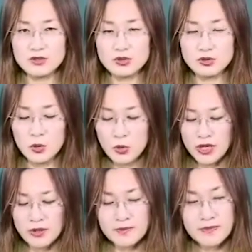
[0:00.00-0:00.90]
도,
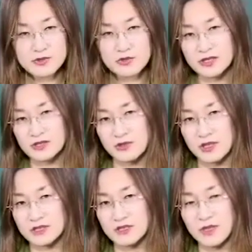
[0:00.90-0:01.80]
레, 미, 파, 솔, 라, 시,
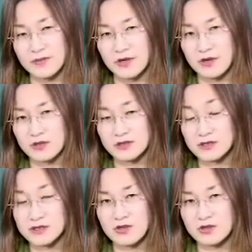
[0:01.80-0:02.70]
도라는 음의 배열
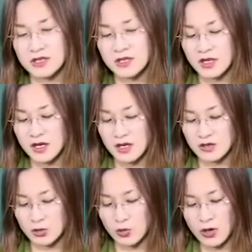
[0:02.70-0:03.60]
특성이
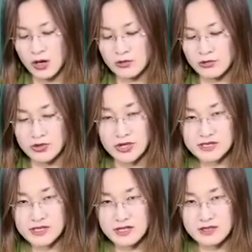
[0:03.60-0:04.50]
도하고 레
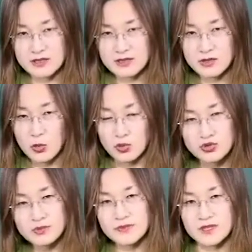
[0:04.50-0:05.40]
사이는
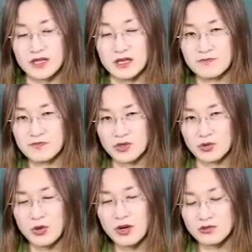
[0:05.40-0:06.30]
온음입니다.
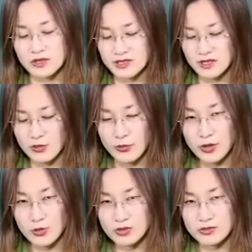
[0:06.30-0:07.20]
도하고 레 사이가 왜
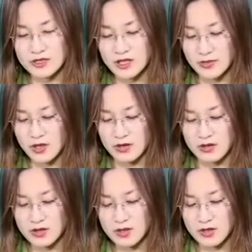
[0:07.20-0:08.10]
온음이냐면
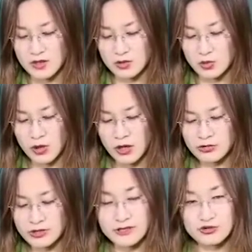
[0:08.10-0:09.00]
도하고
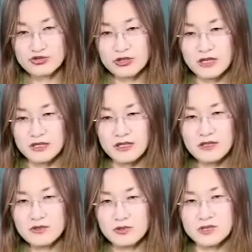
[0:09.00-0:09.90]
레
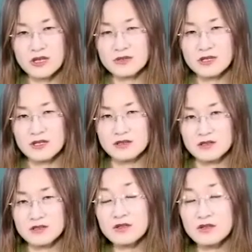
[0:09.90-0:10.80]
중간에 도샵이라는
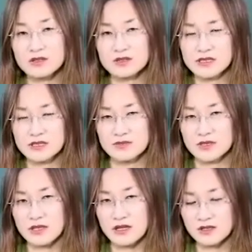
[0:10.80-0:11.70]
흑건이 있지
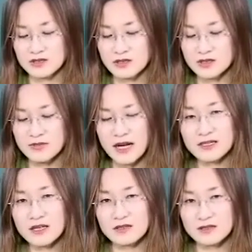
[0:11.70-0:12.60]
않습니까? 그래서 음
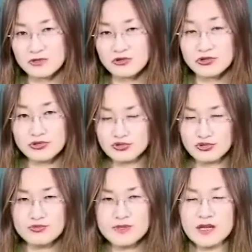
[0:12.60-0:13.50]
하나를 끼고 있는 두
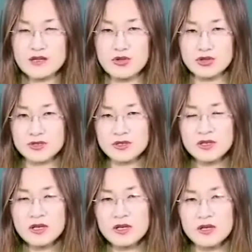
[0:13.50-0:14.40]
음 사이 거리를
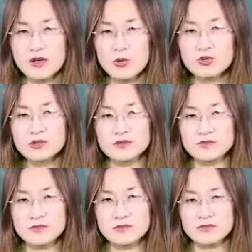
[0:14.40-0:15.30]

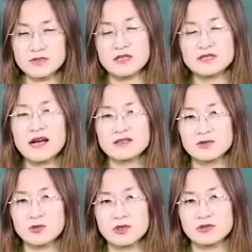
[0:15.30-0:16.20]
온음, 네,
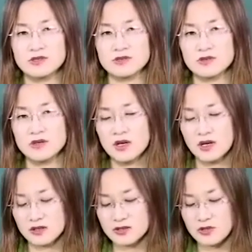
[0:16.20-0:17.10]
장이도라고 하죠.
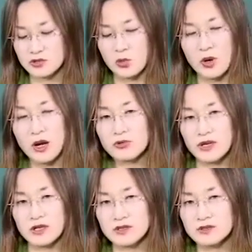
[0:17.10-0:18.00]
그래서 도하고
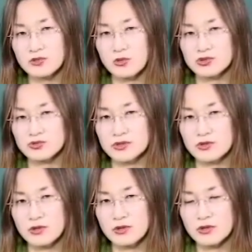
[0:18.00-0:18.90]
레는
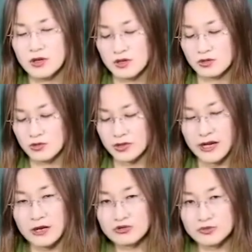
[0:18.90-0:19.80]
온음이고 또
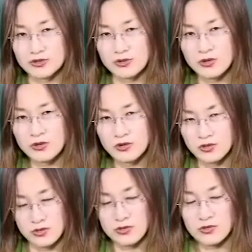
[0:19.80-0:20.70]
레하고 미도
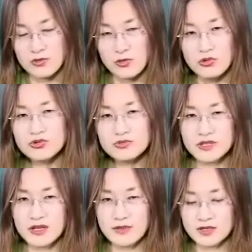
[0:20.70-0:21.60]
온음이
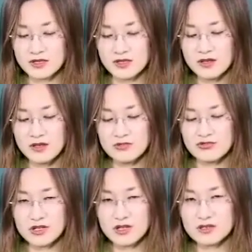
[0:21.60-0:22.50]
돼야만이
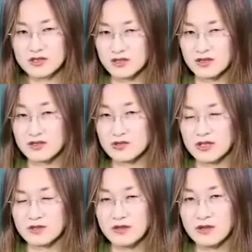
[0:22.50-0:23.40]
우리가 익히
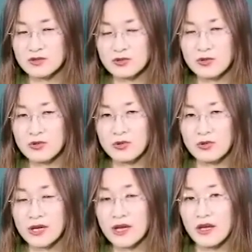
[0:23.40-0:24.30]
들어왔던 도,
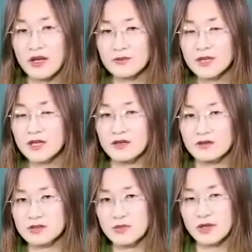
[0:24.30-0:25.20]
레, 미
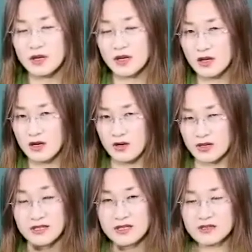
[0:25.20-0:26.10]
이런 음의
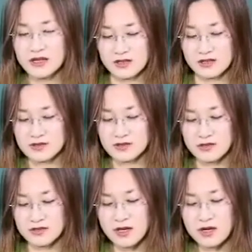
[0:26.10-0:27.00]
계단을 갖게 되죠.
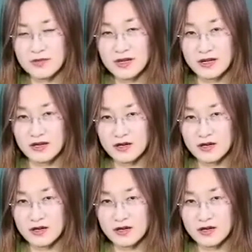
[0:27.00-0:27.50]
그 다음에